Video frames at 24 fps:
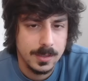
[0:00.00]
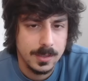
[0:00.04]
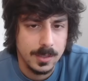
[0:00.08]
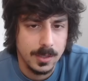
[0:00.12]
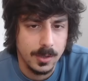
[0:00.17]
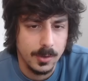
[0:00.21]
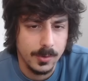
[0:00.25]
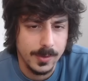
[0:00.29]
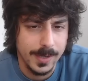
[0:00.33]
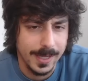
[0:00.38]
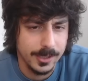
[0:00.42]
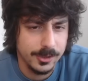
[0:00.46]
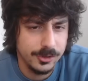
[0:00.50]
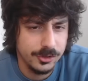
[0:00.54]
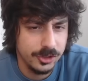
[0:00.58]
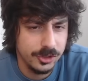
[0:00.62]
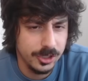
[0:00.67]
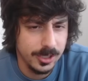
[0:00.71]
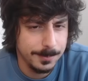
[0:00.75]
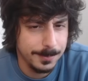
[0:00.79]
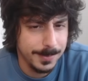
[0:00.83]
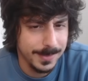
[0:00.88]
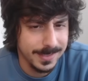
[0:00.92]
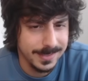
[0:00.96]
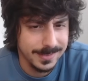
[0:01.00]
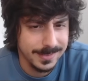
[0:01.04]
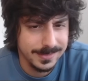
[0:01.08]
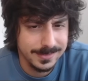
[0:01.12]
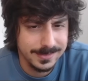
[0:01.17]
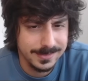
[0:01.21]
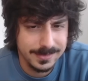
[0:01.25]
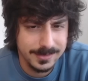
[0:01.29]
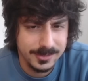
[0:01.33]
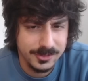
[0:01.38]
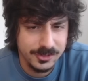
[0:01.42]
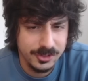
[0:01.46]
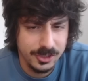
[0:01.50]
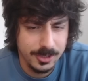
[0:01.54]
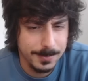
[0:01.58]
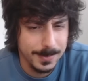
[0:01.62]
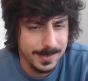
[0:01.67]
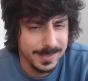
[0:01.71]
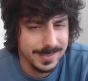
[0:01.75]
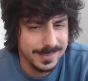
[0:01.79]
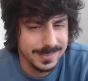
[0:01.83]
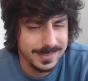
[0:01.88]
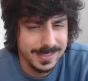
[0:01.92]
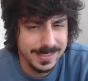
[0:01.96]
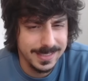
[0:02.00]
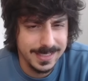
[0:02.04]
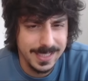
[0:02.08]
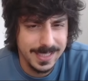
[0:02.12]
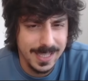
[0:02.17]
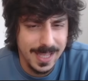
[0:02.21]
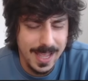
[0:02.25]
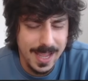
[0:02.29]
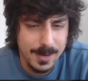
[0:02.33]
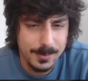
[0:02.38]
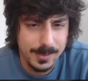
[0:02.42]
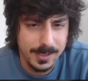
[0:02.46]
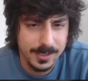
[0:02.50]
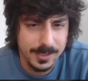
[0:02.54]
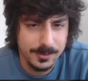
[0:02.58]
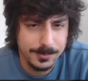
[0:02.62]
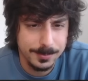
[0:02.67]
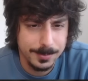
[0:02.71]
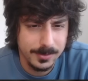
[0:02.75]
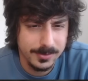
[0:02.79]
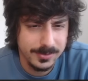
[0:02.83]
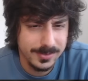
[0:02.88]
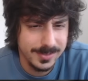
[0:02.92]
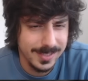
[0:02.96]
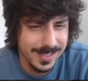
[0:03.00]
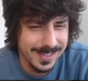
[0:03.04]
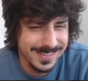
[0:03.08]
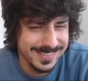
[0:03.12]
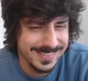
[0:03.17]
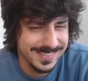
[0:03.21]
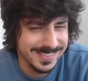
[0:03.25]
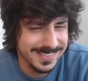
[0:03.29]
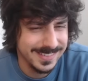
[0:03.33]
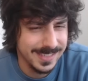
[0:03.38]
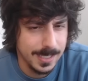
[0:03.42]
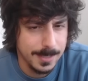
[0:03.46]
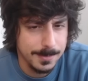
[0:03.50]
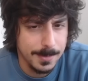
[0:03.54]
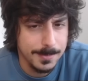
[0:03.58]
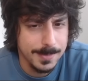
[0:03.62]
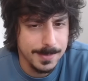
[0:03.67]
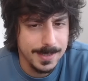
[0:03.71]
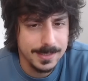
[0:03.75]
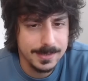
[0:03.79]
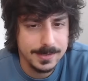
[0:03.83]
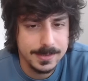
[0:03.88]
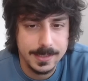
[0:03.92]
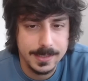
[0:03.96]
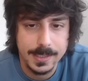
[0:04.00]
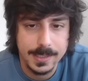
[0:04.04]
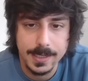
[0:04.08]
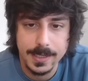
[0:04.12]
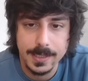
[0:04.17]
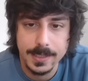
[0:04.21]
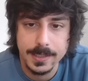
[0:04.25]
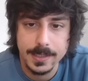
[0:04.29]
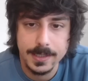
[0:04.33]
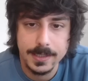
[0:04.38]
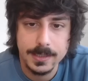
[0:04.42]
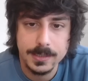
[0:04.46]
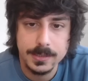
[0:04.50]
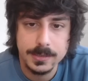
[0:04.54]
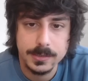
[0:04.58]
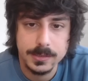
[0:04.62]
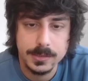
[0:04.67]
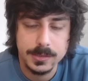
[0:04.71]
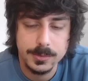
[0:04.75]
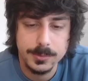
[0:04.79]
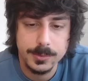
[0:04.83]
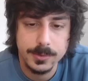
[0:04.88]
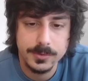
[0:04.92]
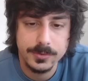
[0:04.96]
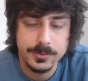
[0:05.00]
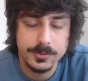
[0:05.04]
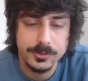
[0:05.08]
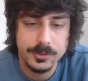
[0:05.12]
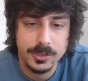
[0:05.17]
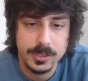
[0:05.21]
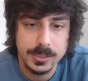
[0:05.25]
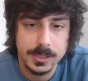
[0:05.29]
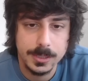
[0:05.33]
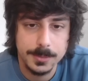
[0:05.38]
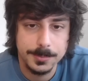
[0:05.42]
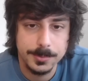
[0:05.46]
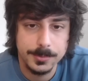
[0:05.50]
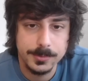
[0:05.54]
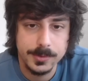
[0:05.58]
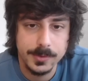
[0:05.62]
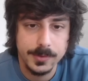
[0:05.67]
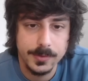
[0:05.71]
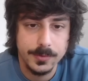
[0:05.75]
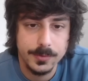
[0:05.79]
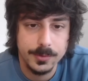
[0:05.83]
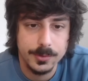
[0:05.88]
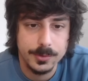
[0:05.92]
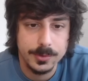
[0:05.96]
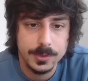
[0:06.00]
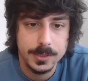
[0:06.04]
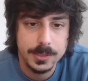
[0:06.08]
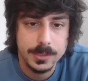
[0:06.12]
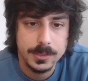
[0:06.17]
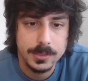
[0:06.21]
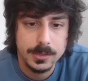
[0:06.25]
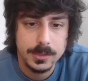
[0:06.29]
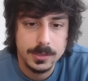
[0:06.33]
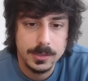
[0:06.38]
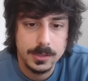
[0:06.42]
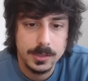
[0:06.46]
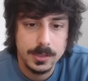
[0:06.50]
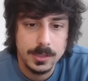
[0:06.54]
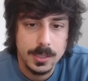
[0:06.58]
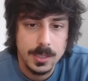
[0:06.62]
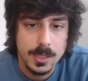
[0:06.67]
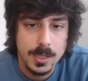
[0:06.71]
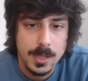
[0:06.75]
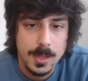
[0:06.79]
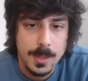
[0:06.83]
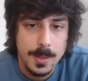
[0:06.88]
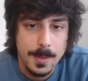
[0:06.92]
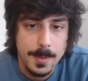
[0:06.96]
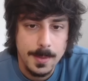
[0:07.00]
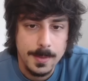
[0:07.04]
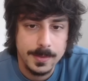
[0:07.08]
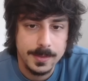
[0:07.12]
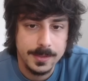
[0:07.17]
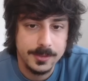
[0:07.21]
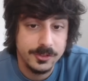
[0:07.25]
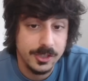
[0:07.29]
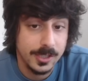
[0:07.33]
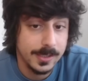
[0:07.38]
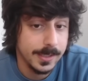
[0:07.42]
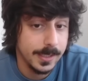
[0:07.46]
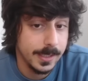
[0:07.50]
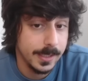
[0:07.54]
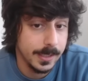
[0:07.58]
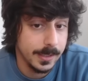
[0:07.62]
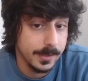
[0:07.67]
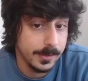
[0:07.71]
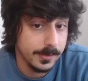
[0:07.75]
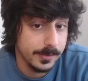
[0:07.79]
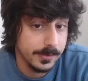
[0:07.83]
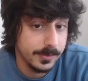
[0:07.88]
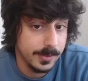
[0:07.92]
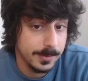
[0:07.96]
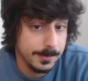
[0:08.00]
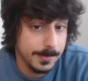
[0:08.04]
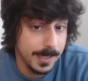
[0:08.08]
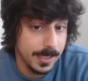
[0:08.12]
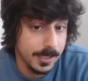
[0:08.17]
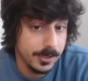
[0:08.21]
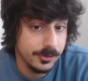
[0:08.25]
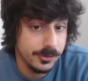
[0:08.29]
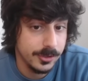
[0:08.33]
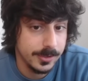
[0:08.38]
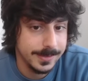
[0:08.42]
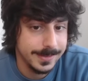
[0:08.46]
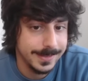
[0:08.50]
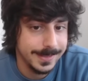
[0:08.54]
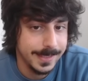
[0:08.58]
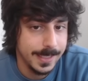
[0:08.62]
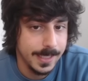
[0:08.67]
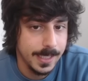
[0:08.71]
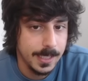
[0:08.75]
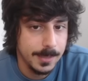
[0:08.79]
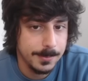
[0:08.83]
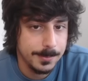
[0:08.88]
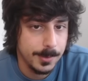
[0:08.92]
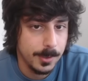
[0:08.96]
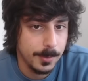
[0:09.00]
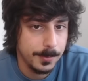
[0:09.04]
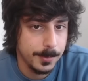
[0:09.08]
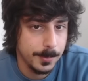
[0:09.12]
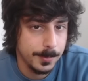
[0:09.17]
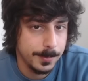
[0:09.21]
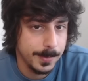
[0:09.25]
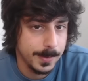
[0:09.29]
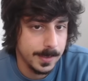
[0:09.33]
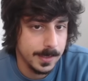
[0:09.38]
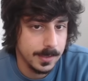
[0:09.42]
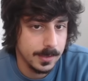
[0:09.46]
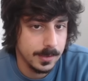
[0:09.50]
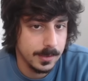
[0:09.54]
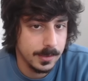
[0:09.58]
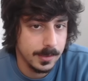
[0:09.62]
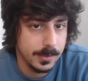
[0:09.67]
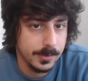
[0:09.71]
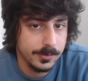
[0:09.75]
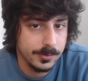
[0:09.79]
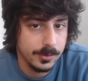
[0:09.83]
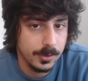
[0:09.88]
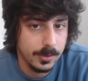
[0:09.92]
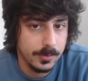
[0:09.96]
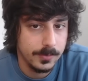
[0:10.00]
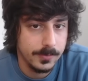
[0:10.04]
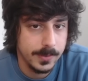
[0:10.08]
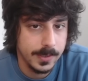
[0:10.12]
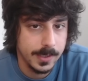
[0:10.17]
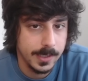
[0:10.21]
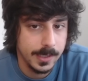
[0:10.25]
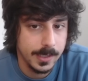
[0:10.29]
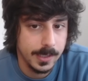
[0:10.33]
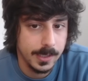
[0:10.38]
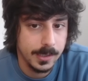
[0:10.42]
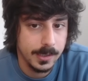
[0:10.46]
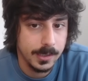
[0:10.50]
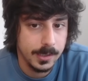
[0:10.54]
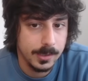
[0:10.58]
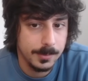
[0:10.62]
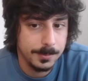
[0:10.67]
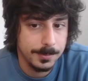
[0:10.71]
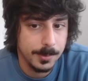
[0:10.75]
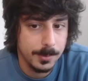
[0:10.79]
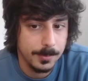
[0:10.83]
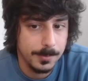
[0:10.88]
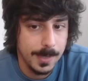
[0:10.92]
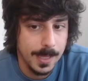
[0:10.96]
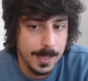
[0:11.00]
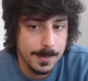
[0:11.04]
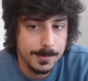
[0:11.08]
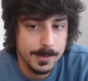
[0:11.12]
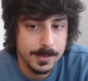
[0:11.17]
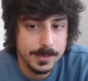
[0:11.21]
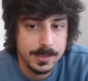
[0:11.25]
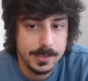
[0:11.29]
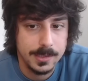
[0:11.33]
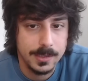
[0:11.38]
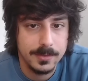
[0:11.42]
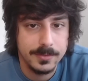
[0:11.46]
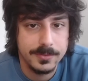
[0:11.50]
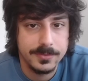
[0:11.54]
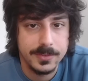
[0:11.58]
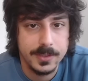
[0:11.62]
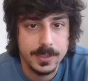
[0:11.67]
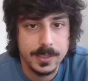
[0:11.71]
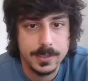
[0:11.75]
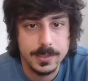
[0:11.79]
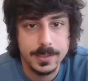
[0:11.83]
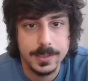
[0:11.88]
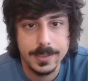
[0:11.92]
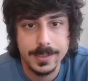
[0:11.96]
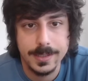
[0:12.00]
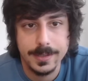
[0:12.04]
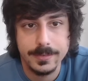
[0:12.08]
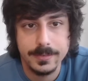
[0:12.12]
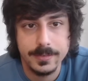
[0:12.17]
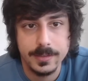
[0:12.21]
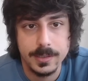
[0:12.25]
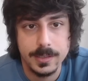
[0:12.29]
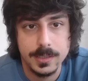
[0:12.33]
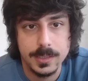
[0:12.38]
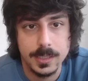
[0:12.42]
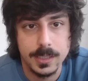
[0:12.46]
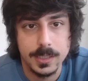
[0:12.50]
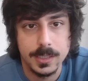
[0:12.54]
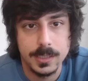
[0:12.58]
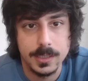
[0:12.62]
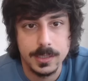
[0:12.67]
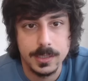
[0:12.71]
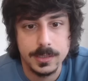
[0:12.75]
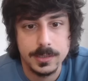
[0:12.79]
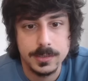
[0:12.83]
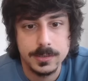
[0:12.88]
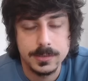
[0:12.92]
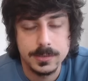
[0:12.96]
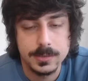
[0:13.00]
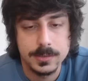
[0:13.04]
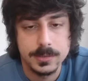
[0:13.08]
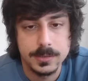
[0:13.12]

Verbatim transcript: Ok, C per, C per D è una risposta estremamente rara in questo genere di posizioni. In genere si mangia di E proprio per risolvere il problema dell'alfiere delle case chiare.